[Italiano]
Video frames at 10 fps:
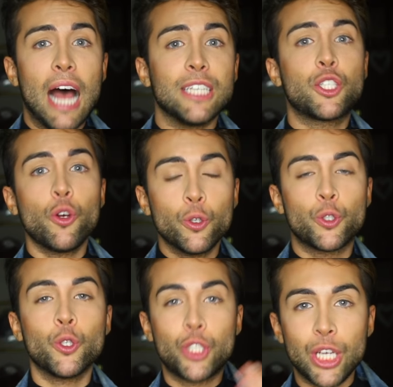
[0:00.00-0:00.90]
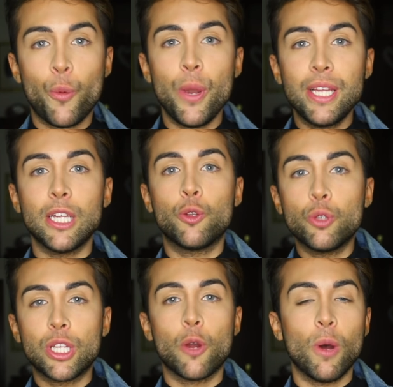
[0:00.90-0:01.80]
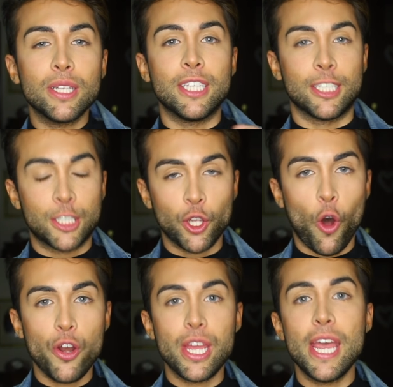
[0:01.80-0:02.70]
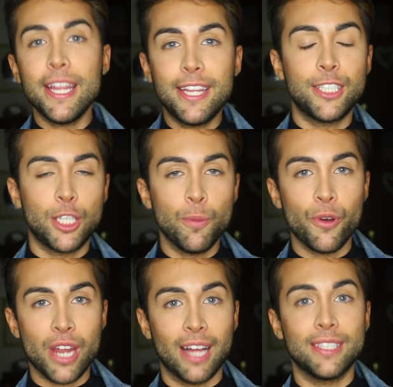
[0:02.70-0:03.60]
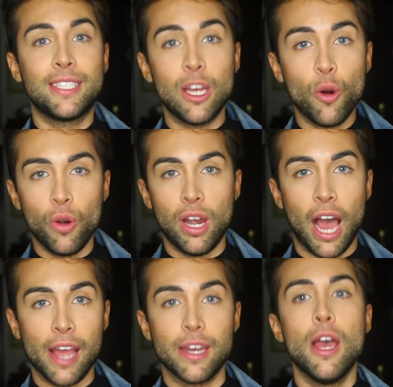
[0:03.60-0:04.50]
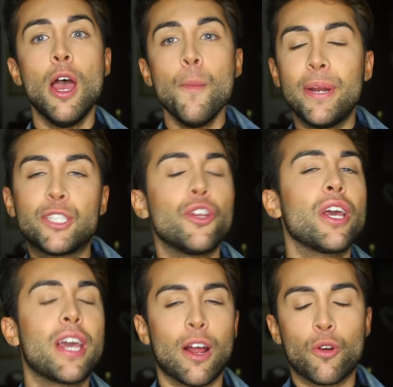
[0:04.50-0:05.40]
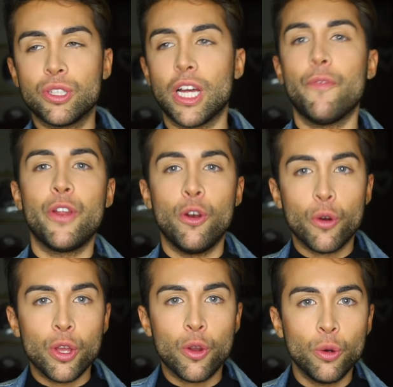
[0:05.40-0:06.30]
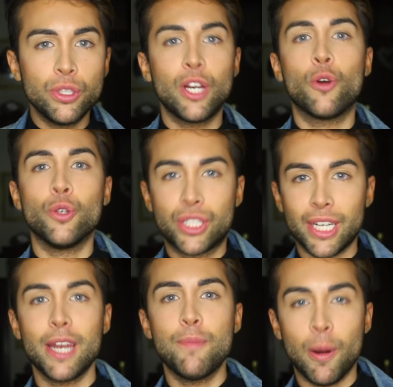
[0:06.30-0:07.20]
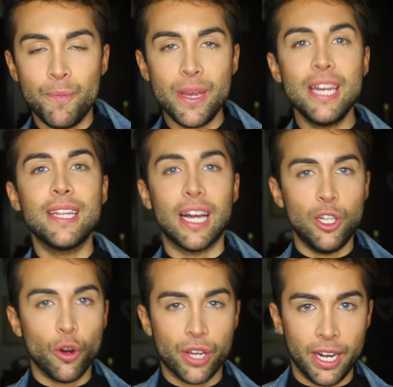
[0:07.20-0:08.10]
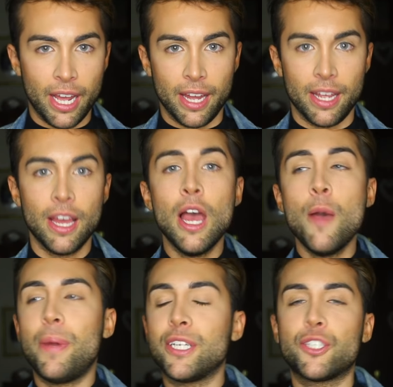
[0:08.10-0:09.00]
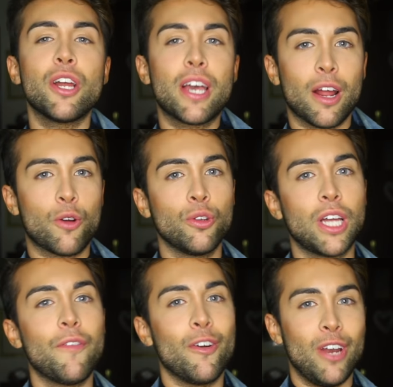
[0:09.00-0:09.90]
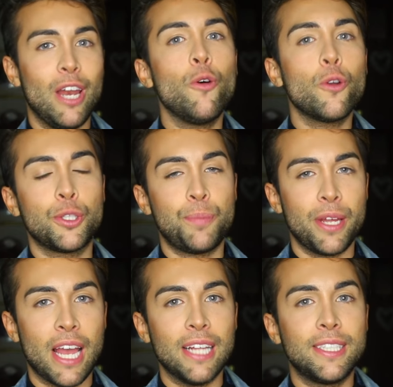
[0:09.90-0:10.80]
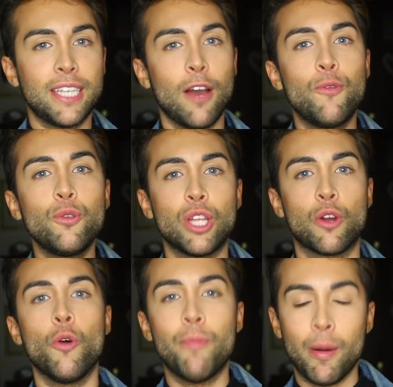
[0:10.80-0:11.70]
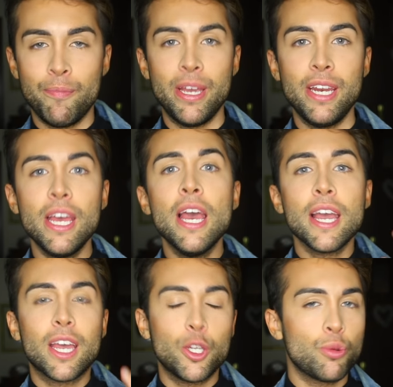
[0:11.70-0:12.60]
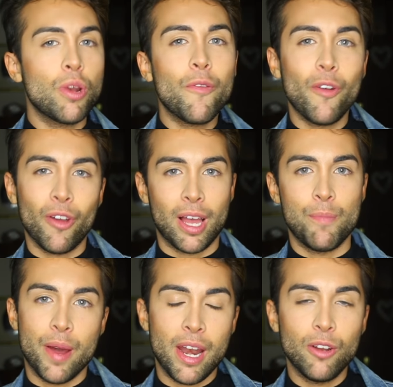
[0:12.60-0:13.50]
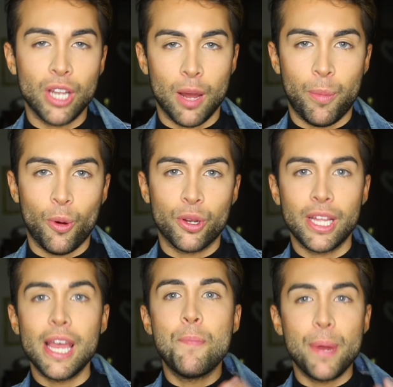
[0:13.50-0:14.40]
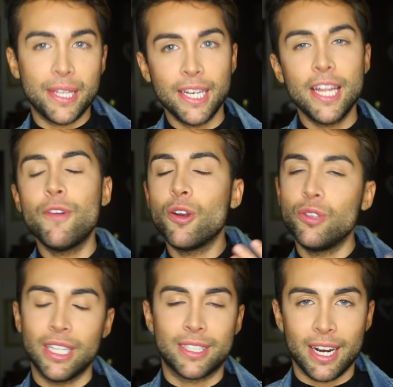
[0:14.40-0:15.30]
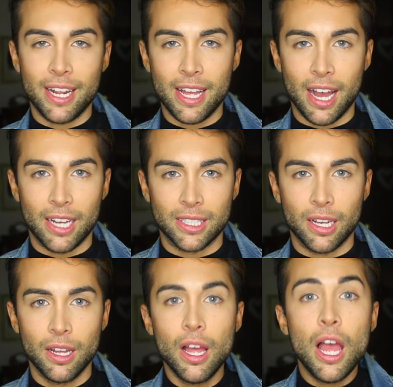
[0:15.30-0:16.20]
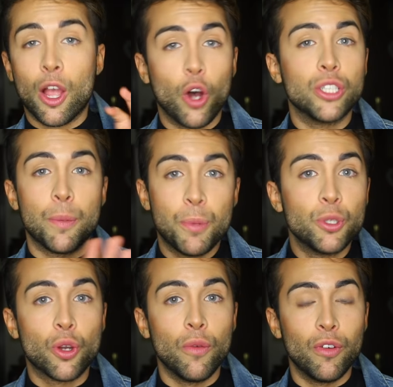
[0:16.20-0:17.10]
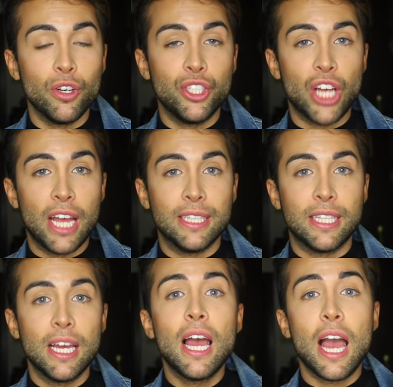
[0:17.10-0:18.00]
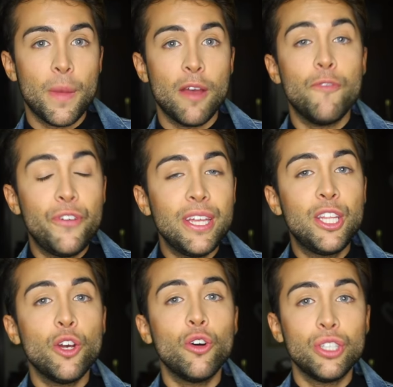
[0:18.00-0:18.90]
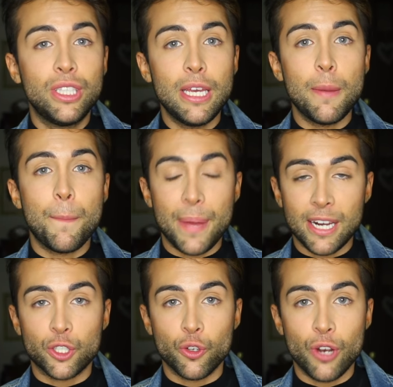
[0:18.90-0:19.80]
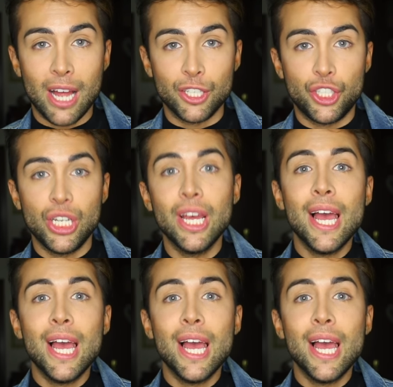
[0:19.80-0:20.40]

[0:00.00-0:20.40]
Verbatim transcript: sono susseguite tutte quante storie e testimonianze online, persone che raccontavano i loro incontri con strani bambini dagli occhi neri, persone che raccontavano le loro esperienze avute con bambini che suonavano il campanello della porta e pretendevano di entrare in casa. Cosa più sconvolgente, video di personaggi